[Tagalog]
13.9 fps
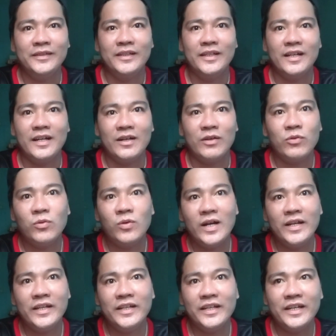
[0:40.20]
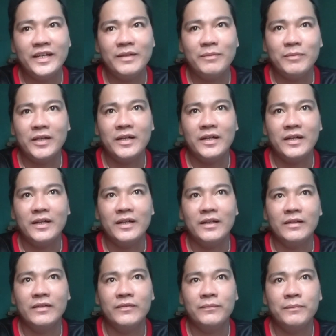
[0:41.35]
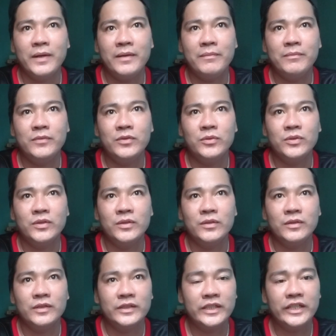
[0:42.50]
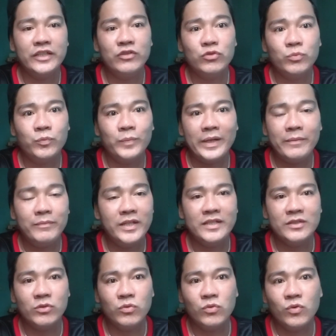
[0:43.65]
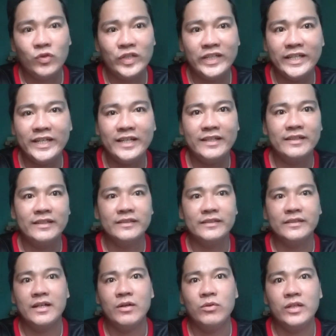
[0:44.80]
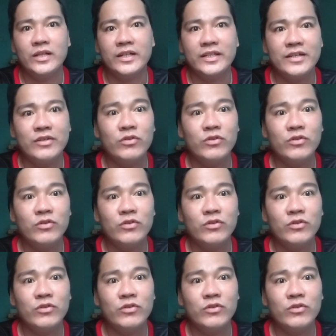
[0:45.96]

uh, kukuhanin na yan mga 5 to 3 to 5 days kukunin na yan yung howler niya.